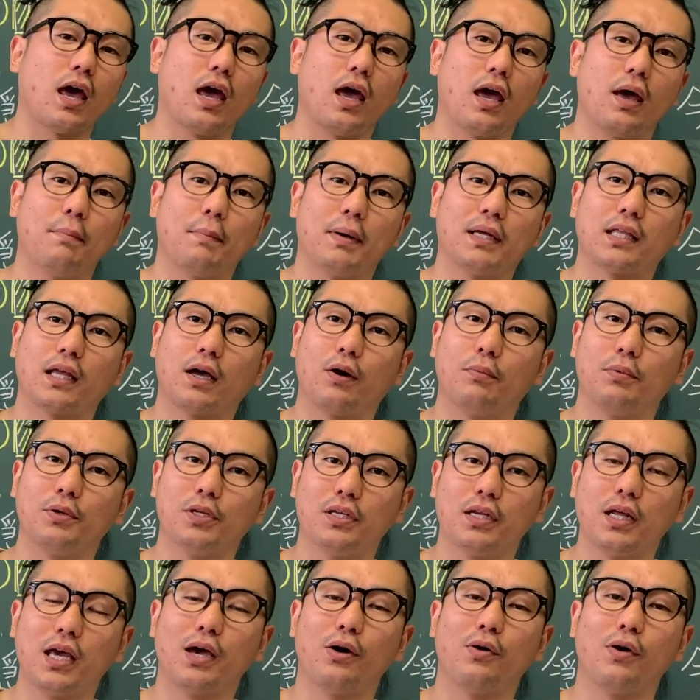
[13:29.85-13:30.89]
えー、また主
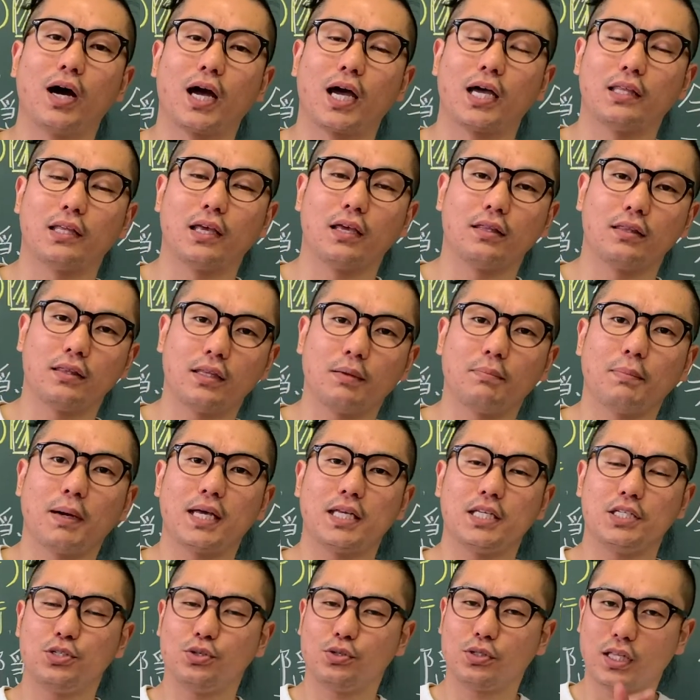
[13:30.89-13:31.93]
に例を挙げていって、まあ
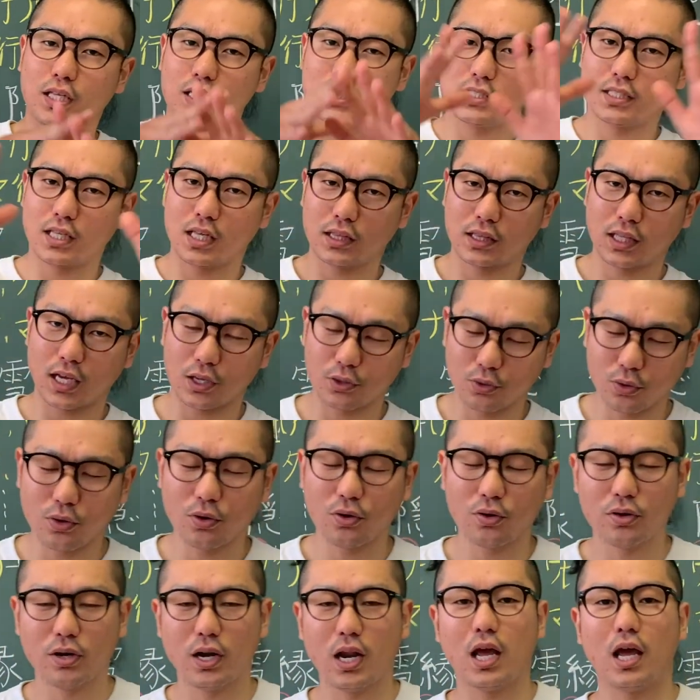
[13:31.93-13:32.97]
一応全体の
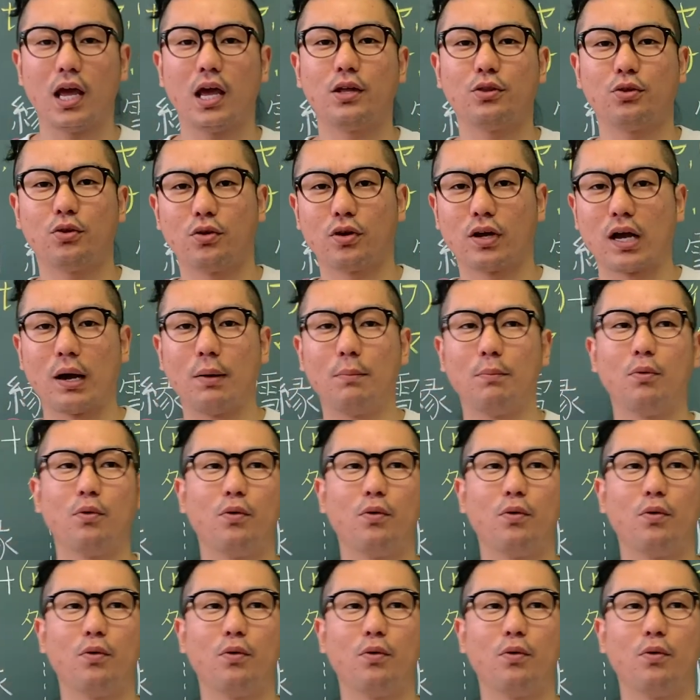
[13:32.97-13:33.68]
例というか網